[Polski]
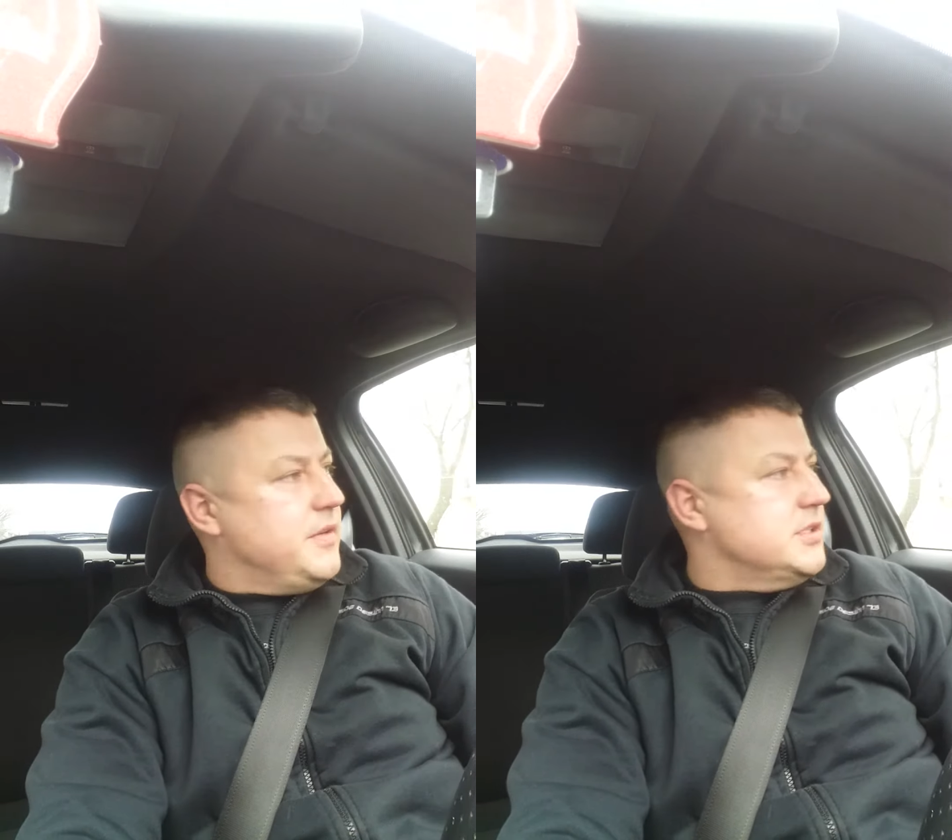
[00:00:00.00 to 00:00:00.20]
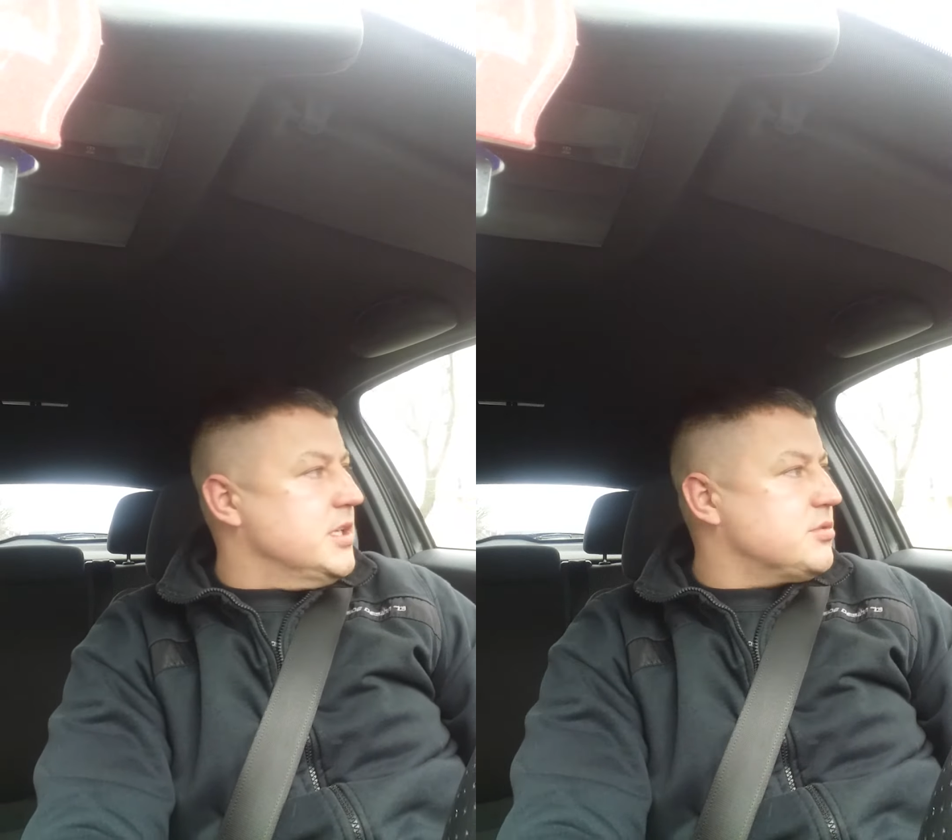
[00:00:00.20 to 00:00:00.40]

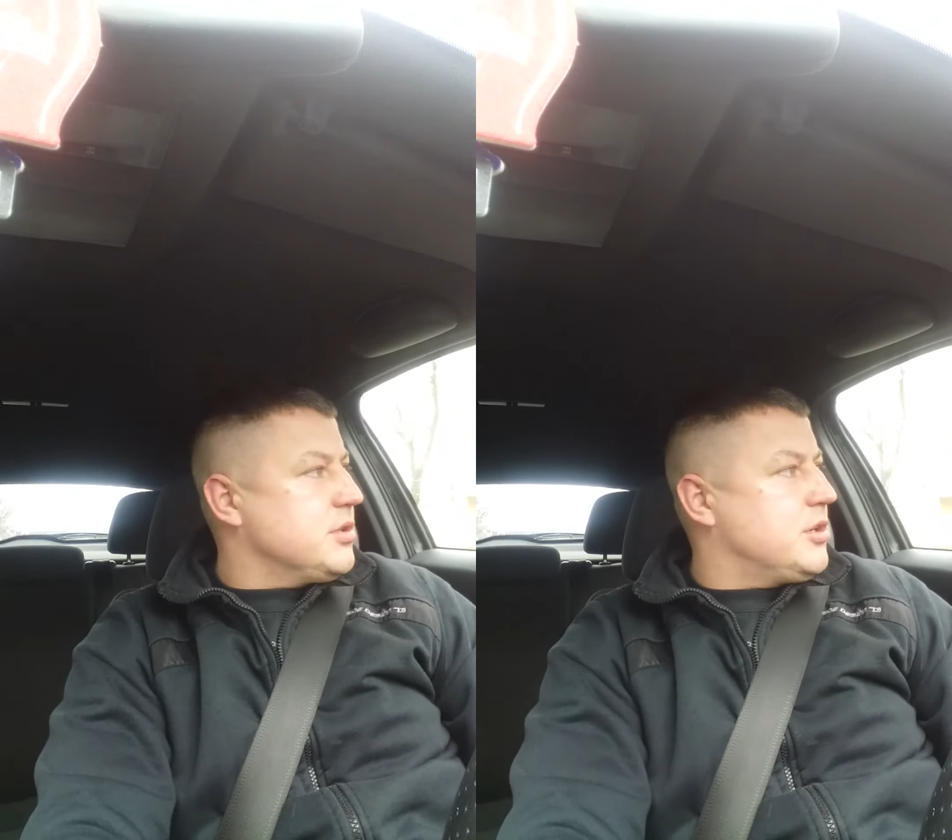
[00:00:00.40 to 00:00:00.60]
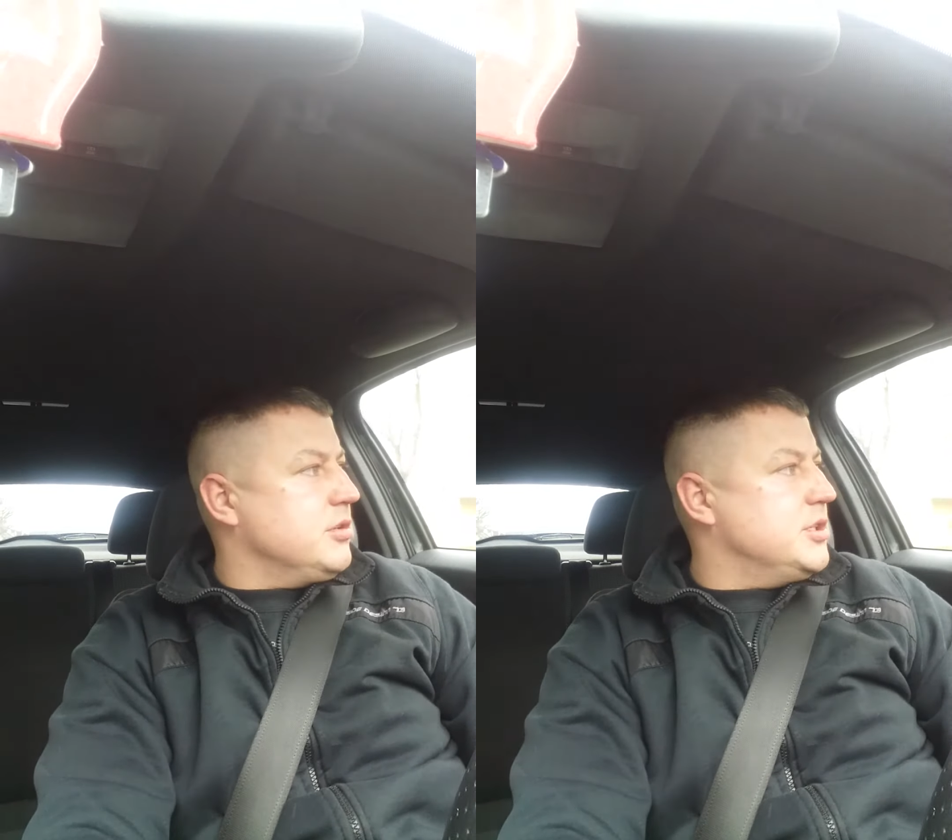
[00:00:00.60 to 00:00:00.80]
więc na
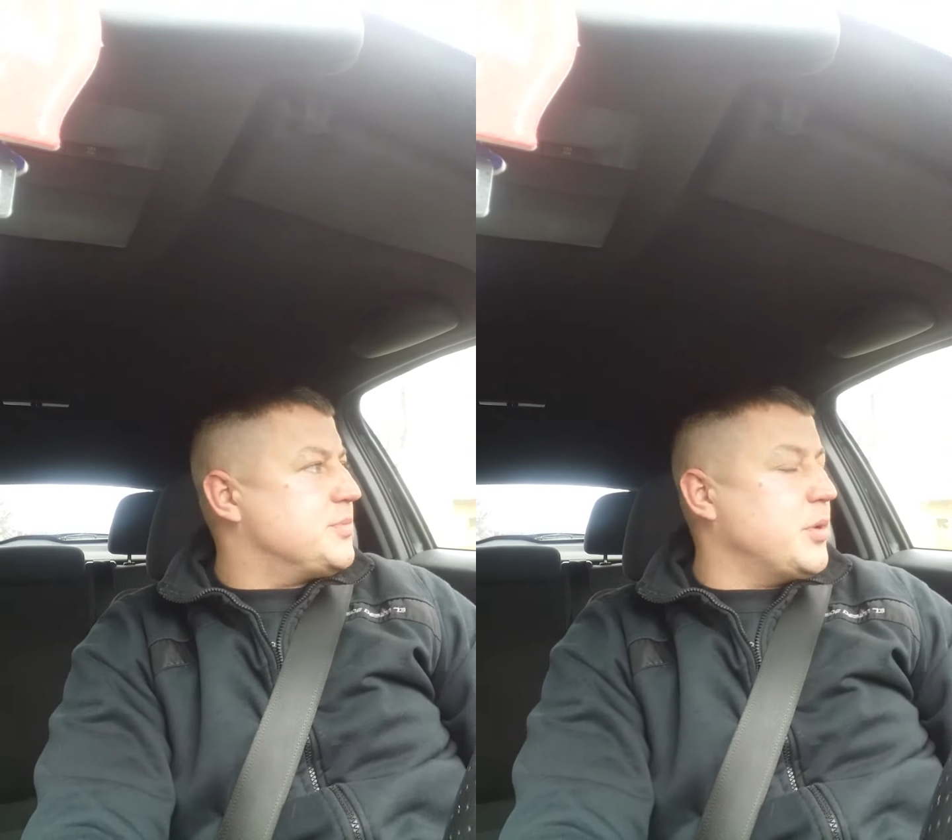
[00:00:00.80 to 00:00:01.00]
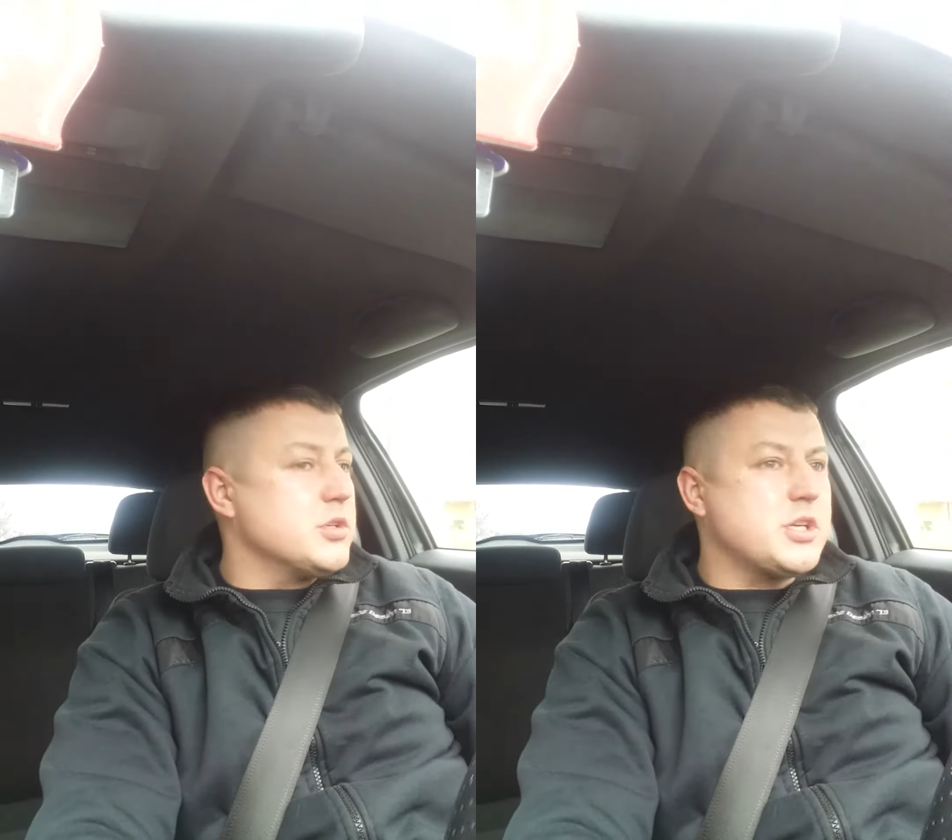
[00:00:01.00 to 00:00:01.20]
drugi
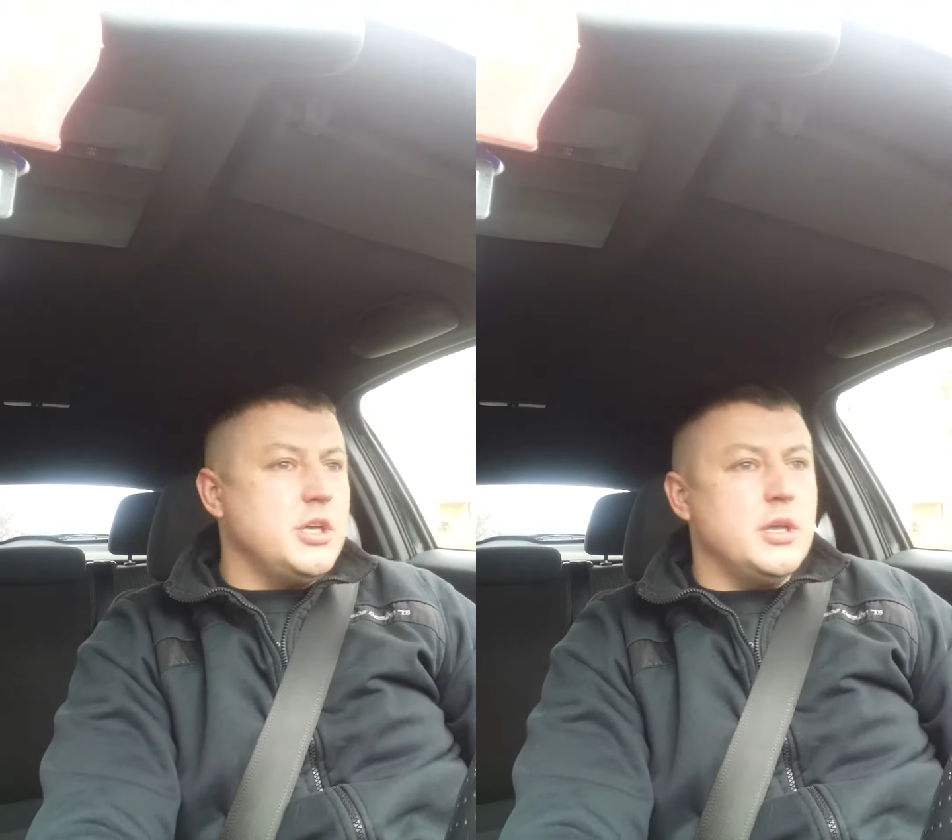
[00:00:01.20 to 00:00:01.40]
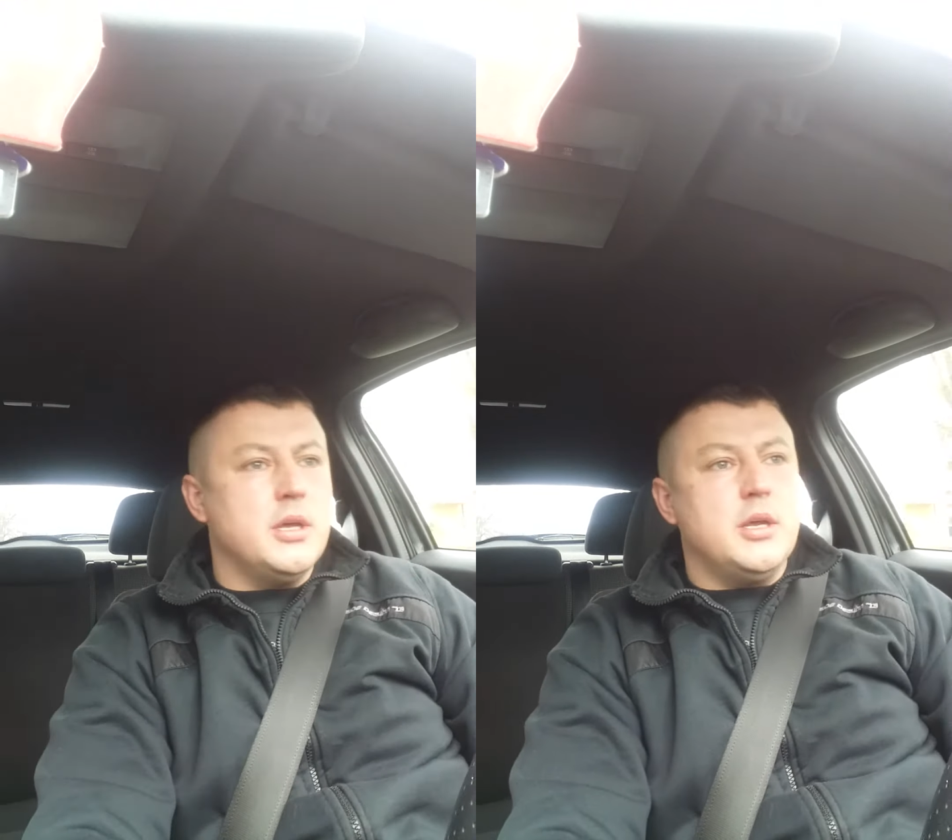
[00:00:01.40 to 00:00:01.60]
koniec
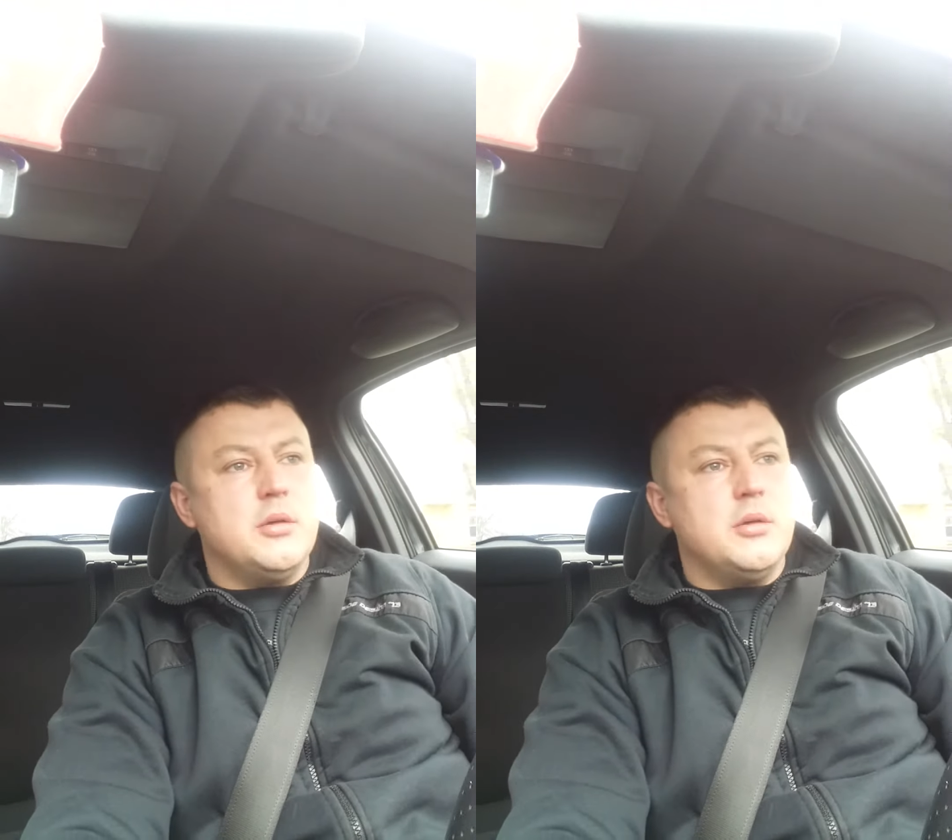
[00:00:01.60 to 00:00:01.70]
Polski